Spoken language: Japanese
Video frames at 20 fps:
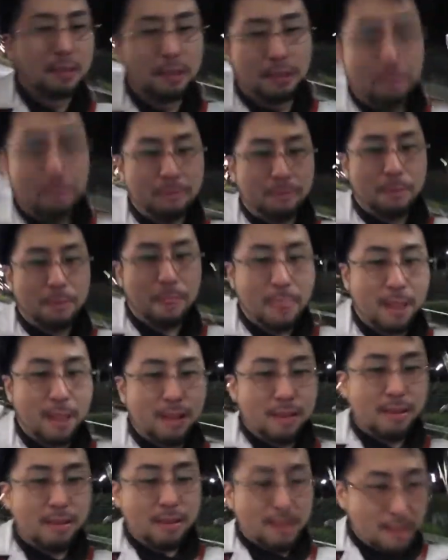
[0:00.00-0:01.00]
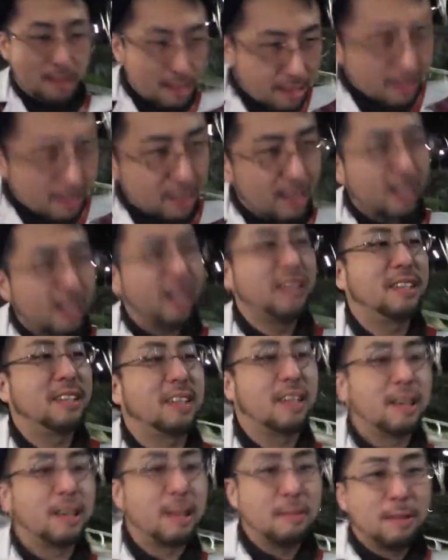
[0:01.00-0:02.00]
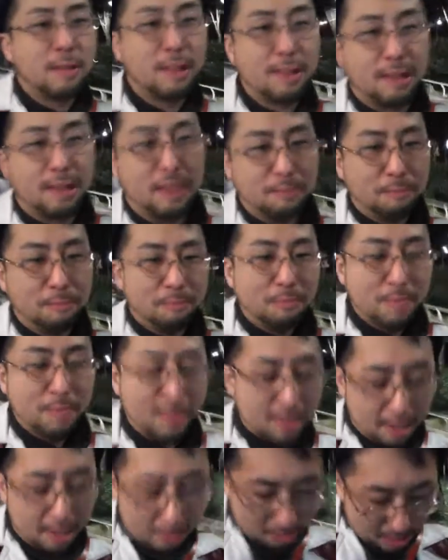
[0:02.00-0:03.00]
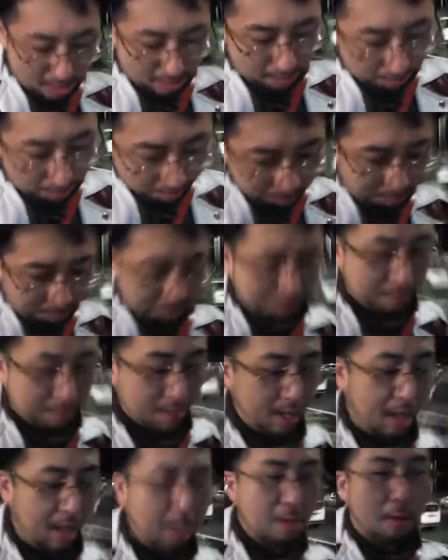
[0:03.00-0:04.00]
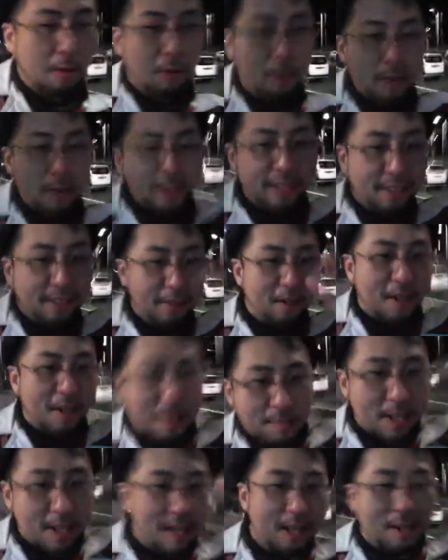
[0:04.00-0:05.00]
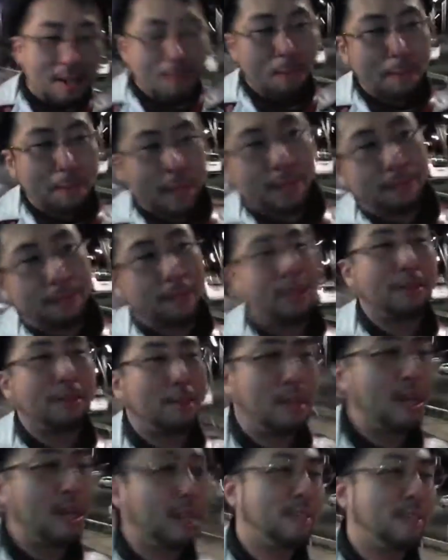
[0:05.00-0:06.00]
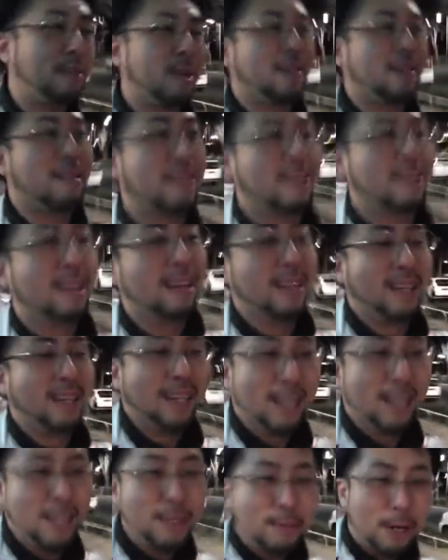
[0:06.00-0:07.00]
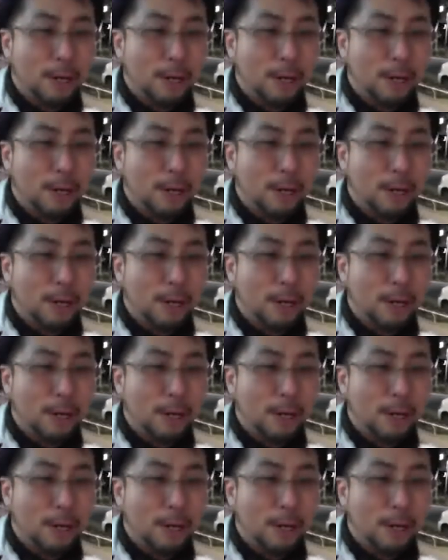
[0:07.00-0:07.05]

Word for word: 関さんに感謝だけ皆さん、最後に。あと、応援してくれたみんなにもパチパチお願いします。今ここにいる。